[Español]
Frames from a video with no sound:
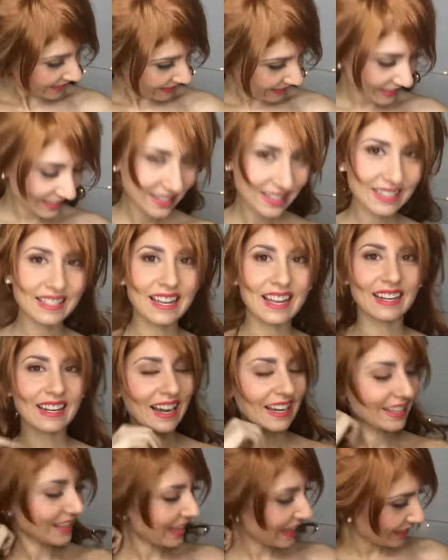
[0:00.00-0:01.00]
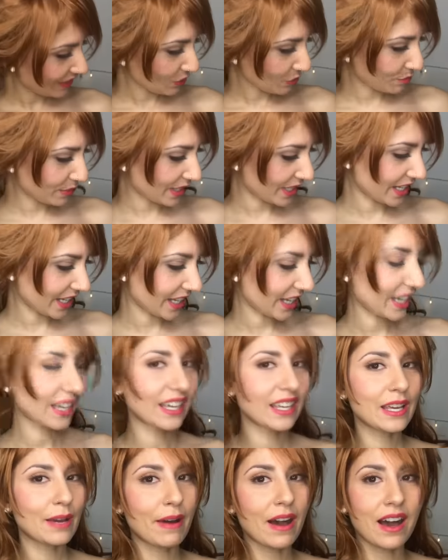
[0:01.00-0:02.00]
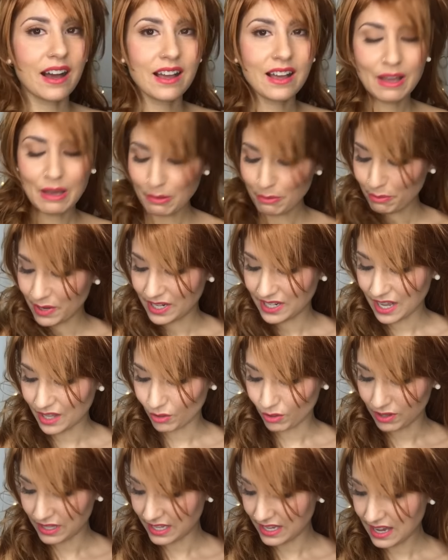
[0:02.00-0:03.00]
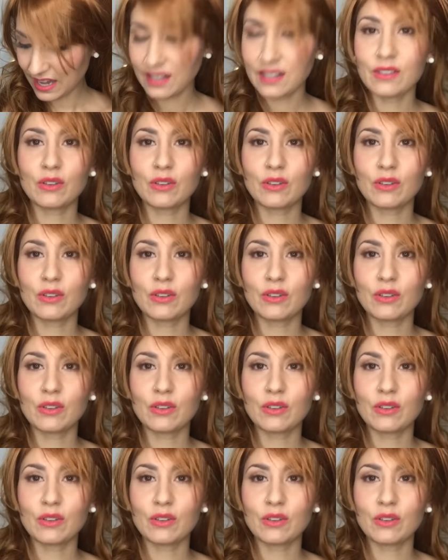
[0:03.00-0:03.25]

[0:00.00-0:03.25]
Esta es la realidad. No os penséis que es que ella va peinada todo el día.